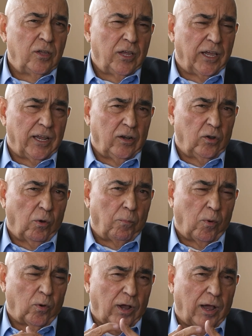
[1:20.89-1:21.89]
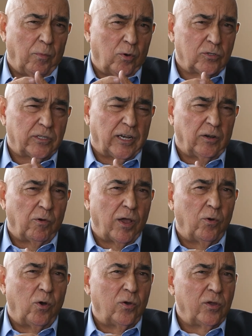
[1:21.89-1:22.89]
eh, lo pongamos de
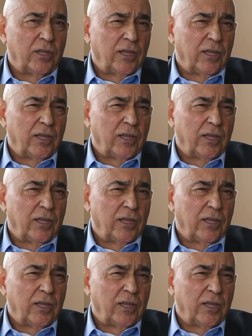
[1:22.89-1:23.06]
nuevo